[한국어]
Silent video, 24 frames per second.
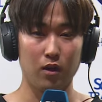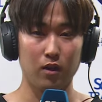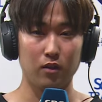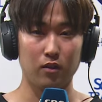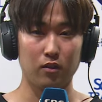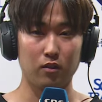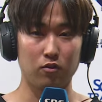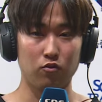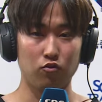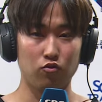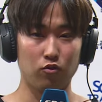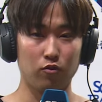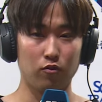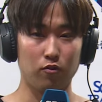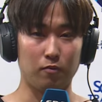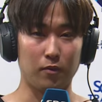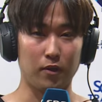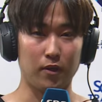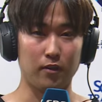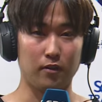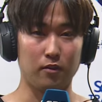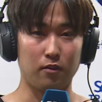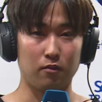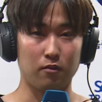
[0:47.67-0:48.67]
시즌 중에도
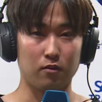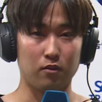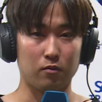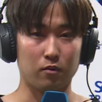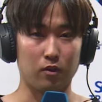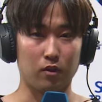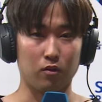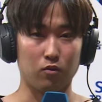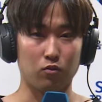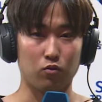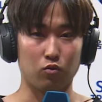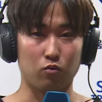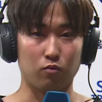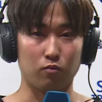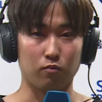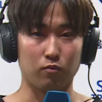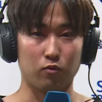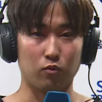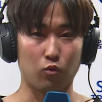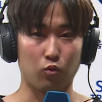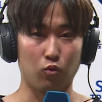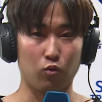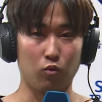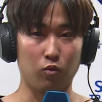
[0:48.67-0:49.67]
많이 들었지만 좀
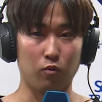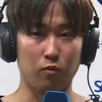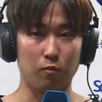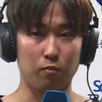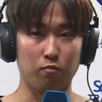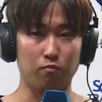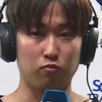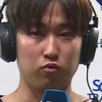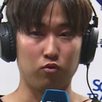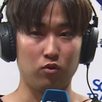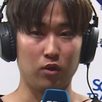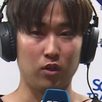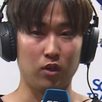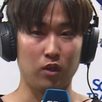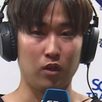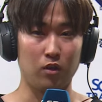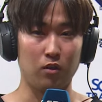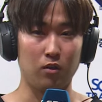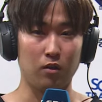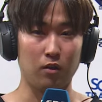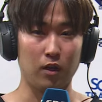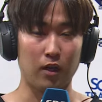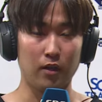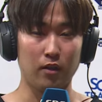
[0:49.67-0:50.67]
공
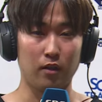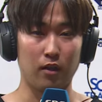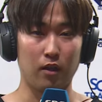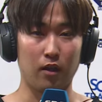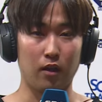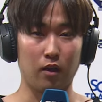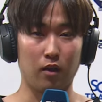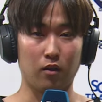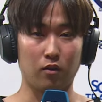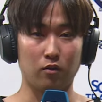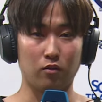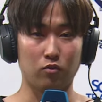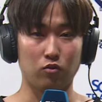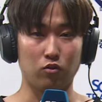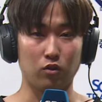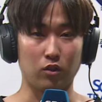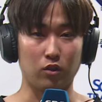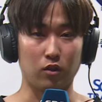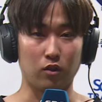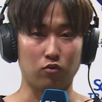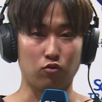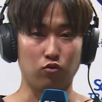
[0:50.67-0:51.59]
분리할 때 이제 네.